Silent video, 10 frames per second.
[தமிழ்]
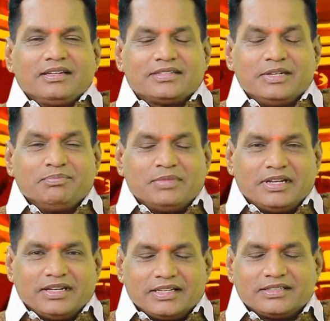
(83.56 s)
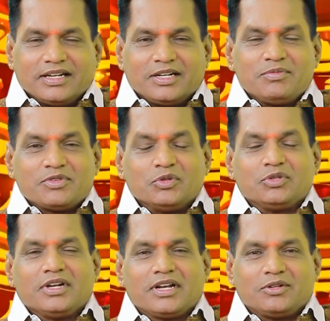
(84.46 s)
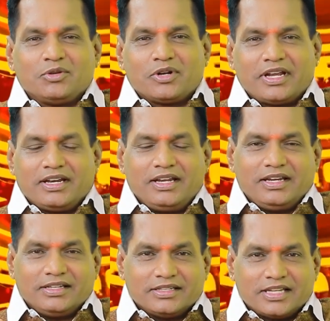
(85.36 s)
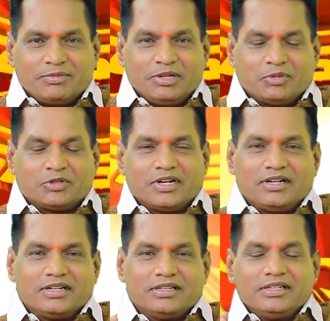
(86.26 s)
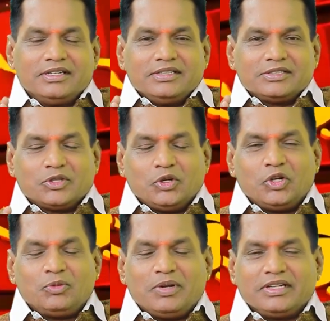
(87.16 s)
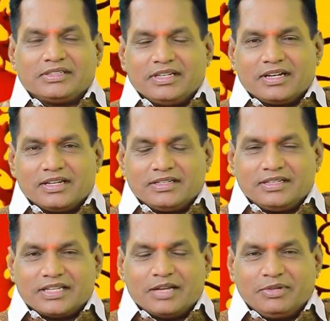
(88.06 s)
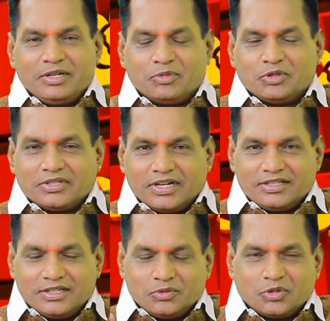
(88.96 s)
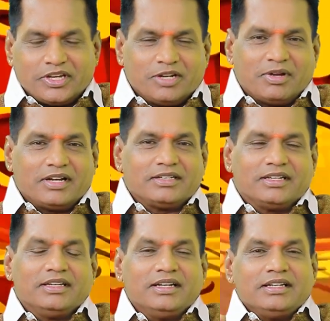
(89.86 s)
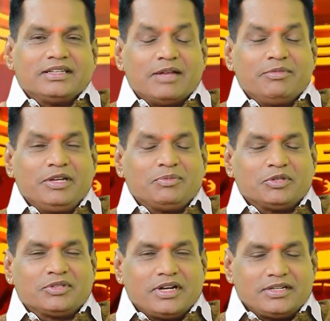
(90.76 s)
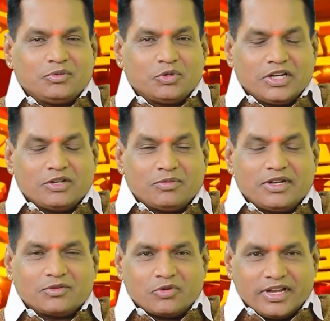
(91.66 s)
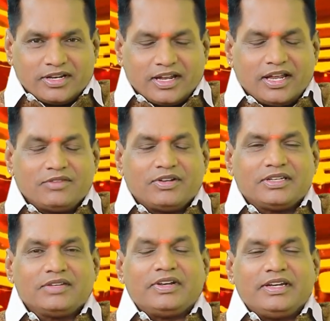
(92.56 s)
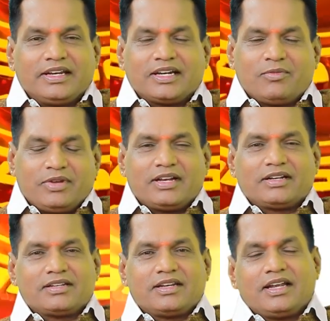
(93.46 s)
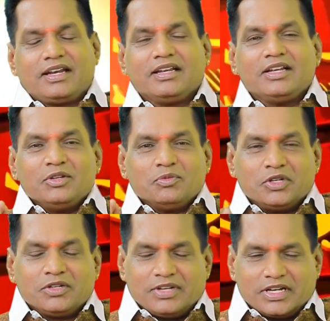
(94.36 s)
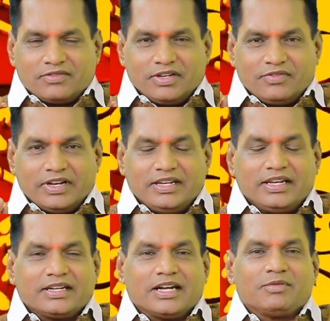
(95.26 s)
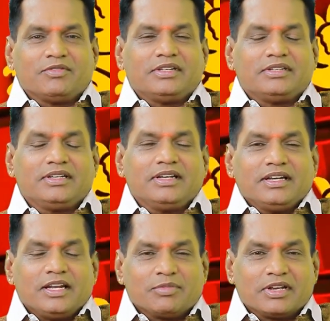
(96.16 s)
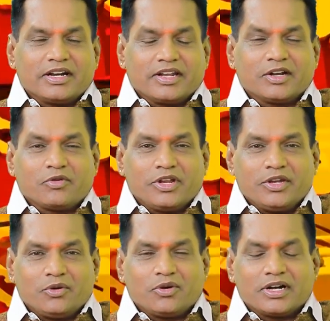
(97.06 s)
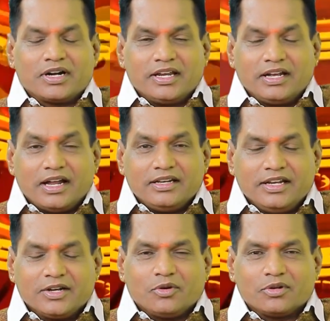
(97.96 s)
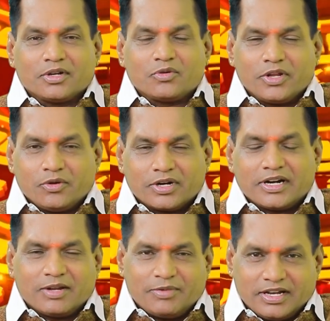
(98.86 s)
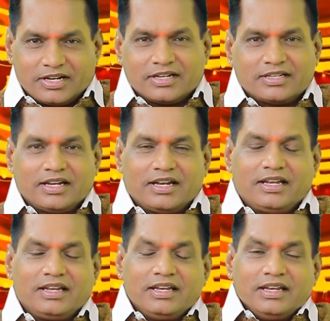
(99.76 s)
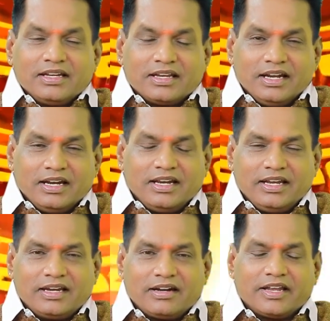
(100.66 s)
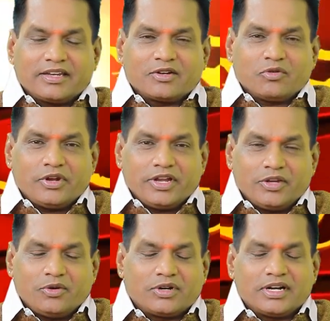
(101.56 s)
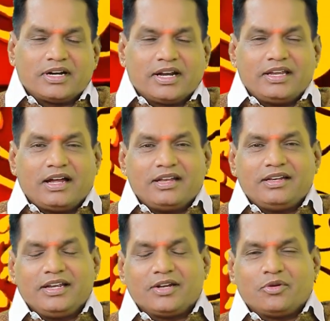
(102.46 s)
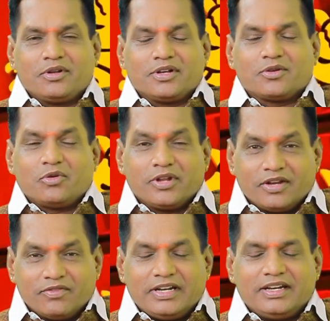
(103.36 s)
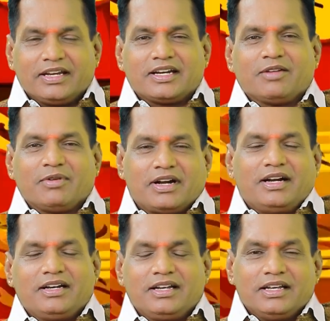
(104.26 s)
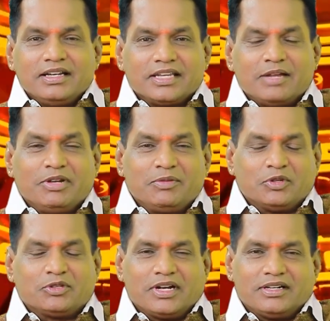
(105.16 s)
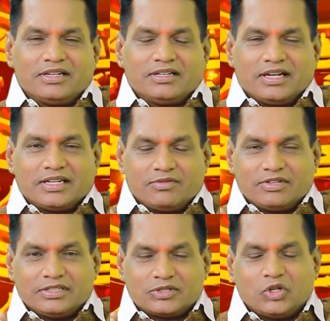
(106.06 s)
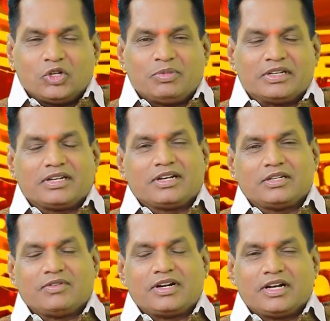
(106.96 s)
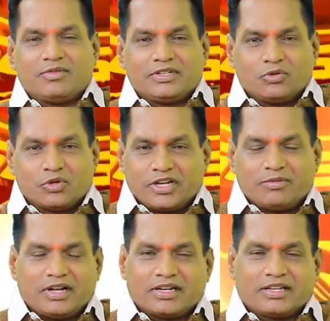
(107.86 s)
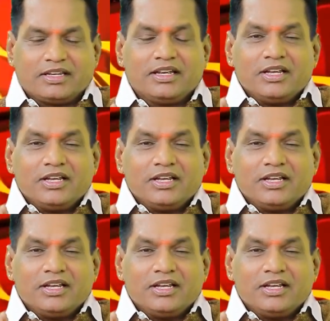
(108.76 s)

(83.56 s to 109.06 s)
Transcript: சிம்ம லக்னம் சுக்கர ஹோரையில் இந்த தமிழ் புத்தாண்டு ஷோபகிருது தமிழ் புத்தாண்டு உதயமாகுது தமிழ் புத்தாண்டு உதயமாகக்கூடிய நாள் வந்து வெள்ளிக்கிழமையாக இருக்கிறதுனால பொதுவாகவே வெள்ளிக்கிழமை வந்து நமக்கு கிடைக்கக்கூடிய யோகங்களை அள்ளி கொடுக்கக்கூடிய ஒரு கிழமையாக இருக்கிறதுனால கிள்ளி கிடைக்கக்கூடிய யோகங்களை அள்ளி கொடுக்கக்கூடிய வெள்ளிக்கிழமை நாளில் தமிழ் புத்தாண்டு அதாவது சோப கிருது வருடம் வந்து உதயமாகிறது